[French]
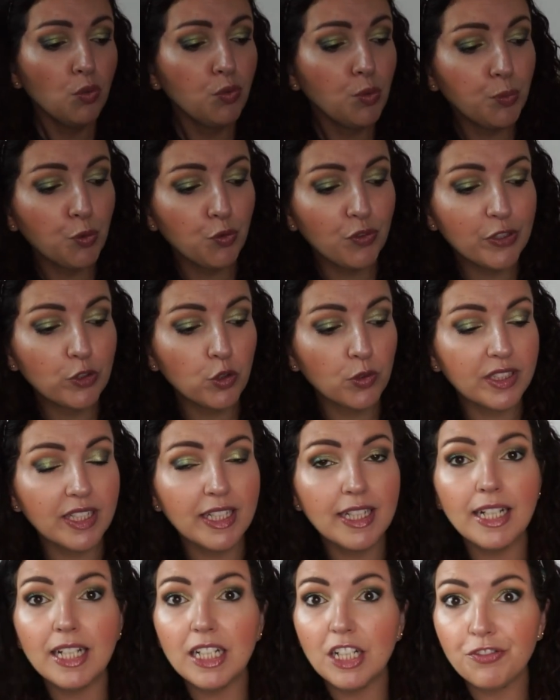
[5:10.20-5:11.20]
où vous pouvez
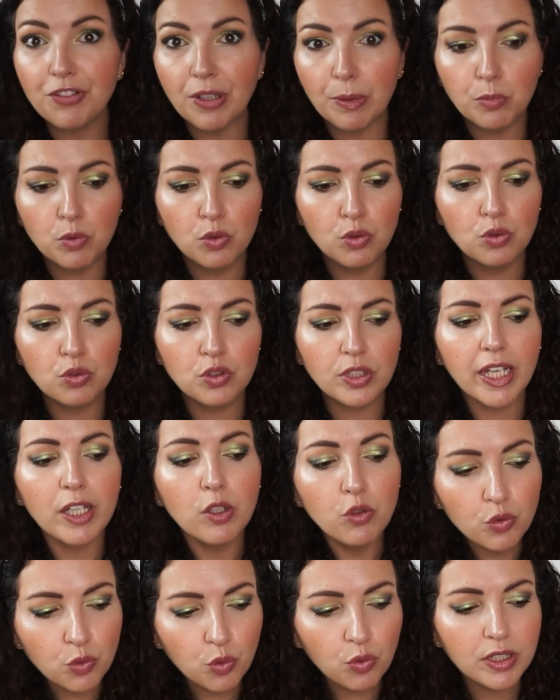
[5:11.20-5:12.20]
noter les fameuses
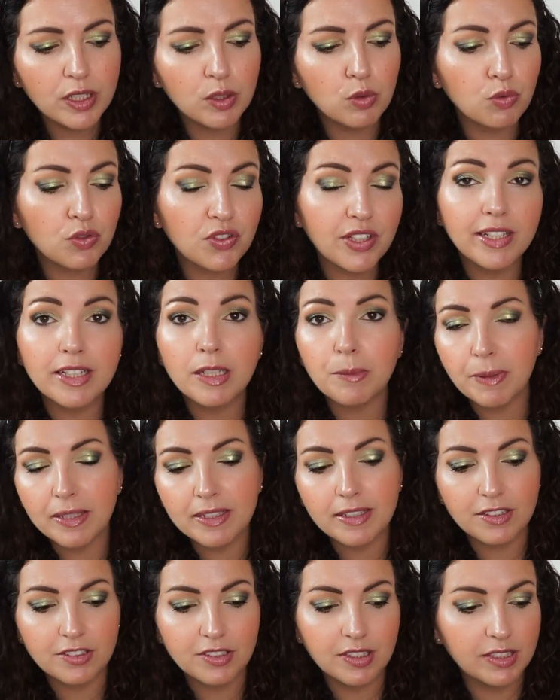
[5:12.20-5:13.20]
réunions, les conseils des
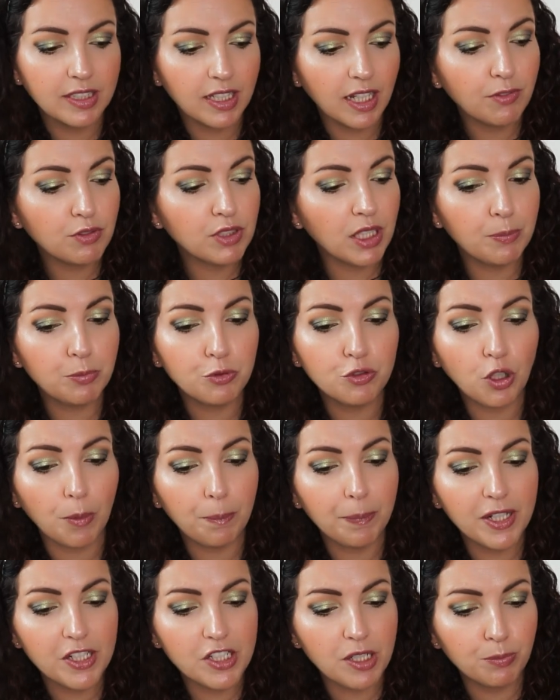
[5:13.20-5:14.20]
maîtres, etc. Vous avez plusieurs
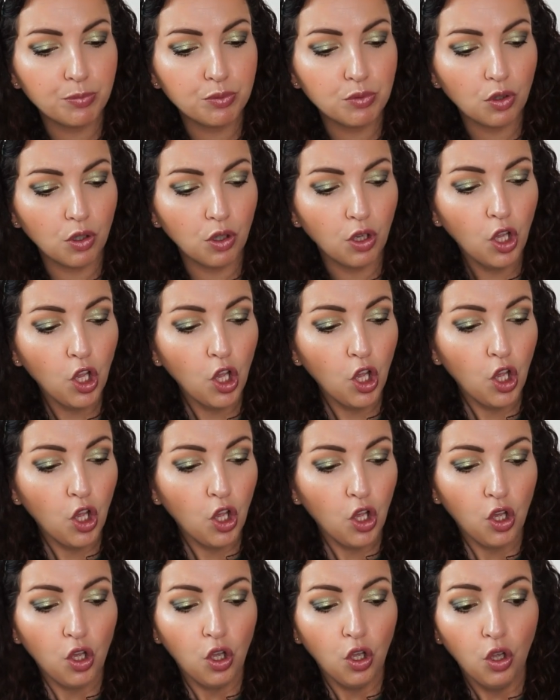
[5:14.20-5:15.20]
pages hein, pour
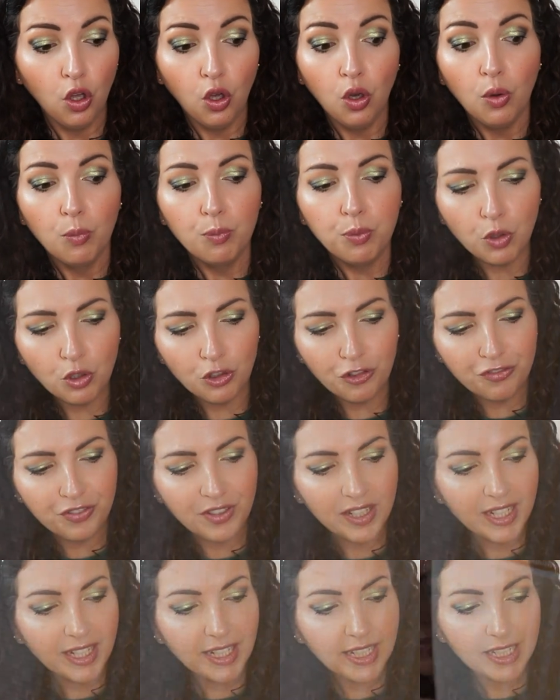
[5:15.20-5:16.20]
pour le
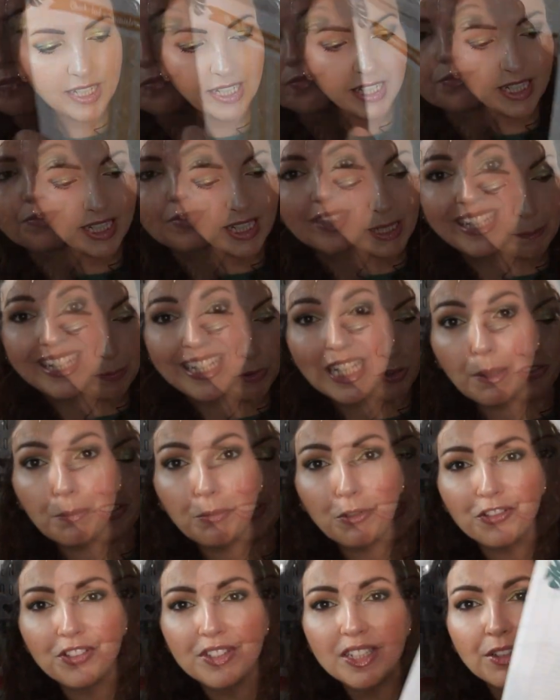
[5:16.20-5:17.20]
faire. Et
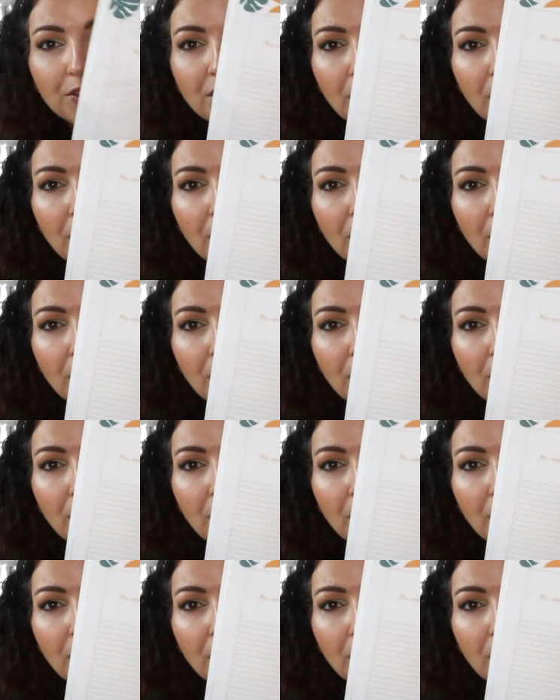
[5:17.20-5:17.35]
pour, finir,